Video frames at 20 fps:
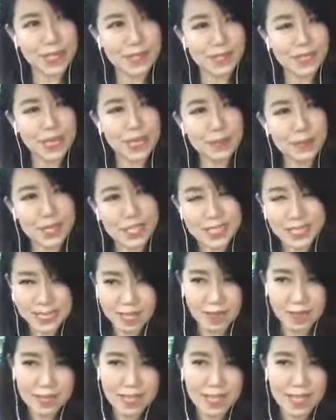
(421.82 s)
那我
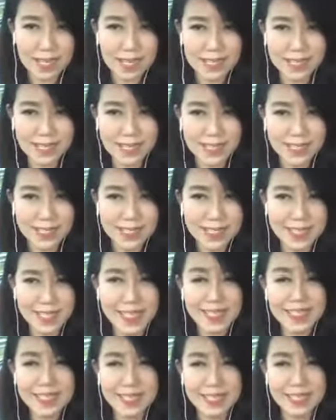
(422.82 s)
教的
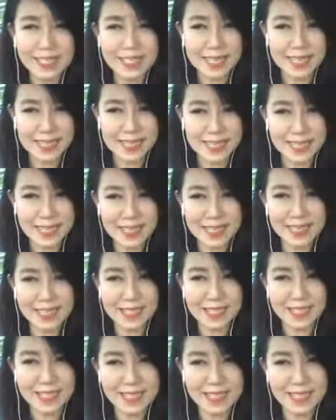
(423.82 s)
这一些学生。